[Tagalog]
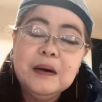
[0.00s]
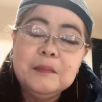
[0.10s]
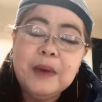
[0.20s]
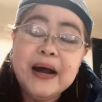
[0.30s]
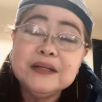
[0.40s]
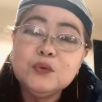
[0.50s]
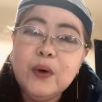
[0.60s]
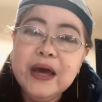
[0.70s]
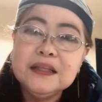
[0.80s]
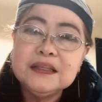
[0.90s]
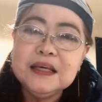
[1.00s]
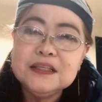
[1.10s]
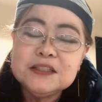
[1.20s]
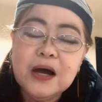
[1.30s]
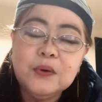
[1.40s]
Mark Whitey,
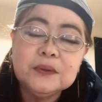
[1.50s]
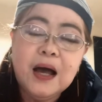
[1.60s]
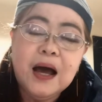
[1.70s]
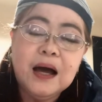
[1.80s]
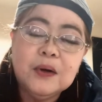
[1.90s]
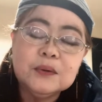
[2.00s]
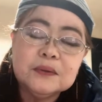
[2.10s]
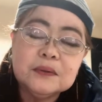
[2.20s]
shoutout.